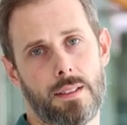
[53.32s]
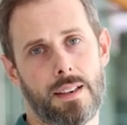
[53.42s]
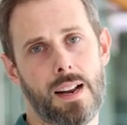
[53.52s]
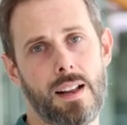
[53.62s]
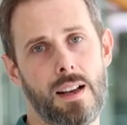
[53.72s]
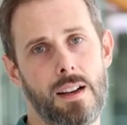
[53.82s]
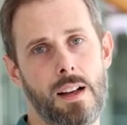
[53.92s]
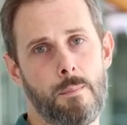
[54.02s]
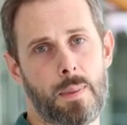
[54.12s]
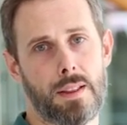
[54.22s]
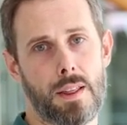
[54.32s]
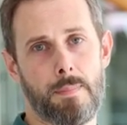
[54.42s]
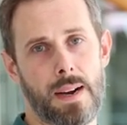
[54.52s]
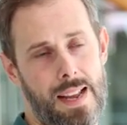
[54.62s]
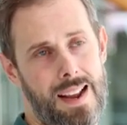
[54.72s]
Tecnalia
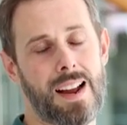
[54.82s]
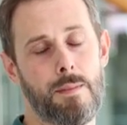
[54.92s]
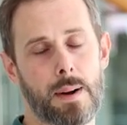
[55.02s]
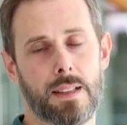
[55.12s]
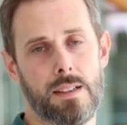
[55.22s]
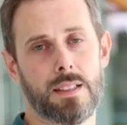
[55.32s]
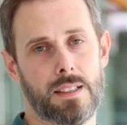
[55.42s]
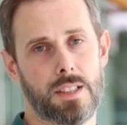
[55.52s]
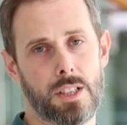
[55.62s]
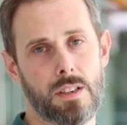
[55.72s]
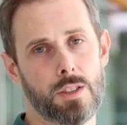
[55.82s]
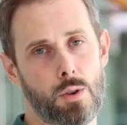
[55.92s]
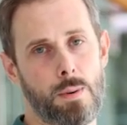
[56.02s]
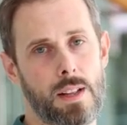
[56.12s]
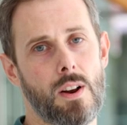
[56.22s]
participa en gran parte de estas sesiones
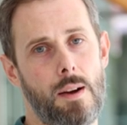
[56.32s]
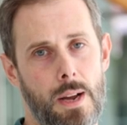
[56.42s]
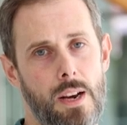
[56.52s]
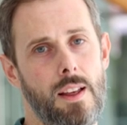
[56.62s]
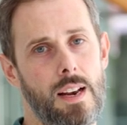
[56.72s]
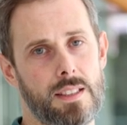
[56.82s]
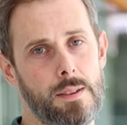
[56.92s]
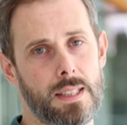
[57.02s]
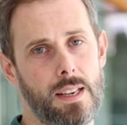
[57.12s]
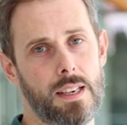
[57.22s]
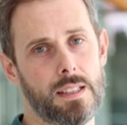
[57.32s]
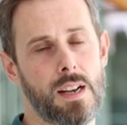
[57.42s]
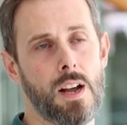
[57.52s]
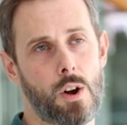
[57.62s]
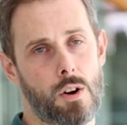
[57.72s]
cubriendo la mayoría de las temáticas
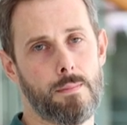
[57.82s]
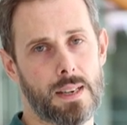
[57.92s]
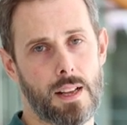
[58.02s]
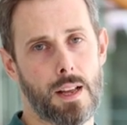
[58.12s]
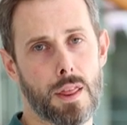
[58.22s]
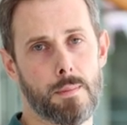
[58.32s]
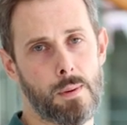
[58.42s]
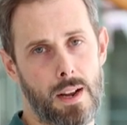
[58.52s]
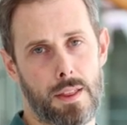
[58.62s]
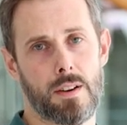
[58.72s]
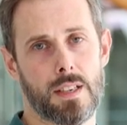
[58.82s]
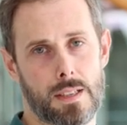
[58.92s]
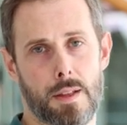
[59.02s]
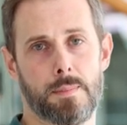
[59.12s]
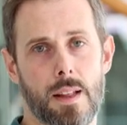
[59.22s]
con más de 15
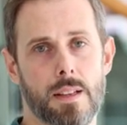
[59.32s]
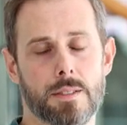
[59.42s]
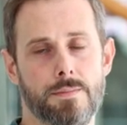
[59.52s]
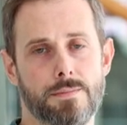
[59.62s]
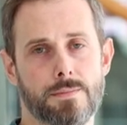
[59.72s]
publicaciones aceptadas.